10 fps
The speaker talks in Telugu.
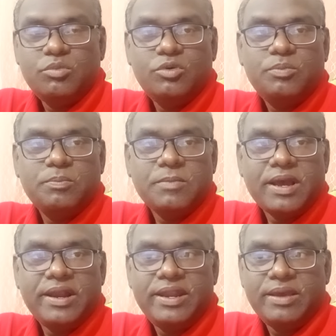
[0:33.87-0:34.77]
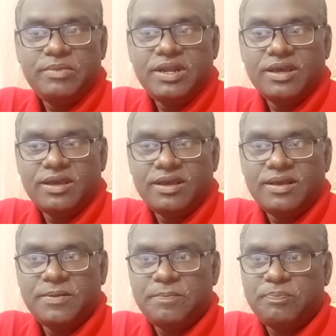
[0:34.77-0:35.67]
ము అంటే ఏమైనా
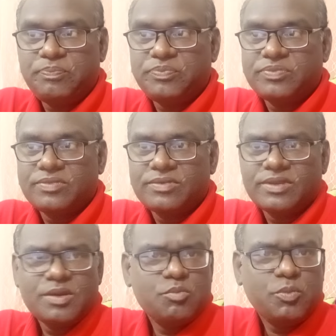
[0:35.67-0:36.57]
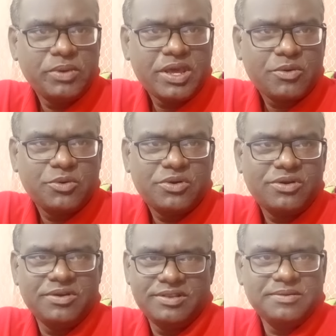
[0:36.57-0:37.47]
ముప్పై ఆరు
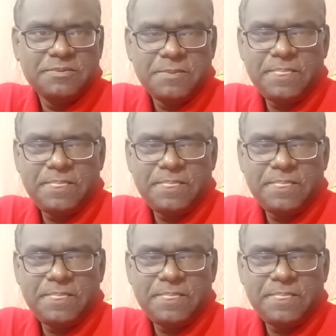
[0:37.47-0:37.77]
కోట్లు ఏదో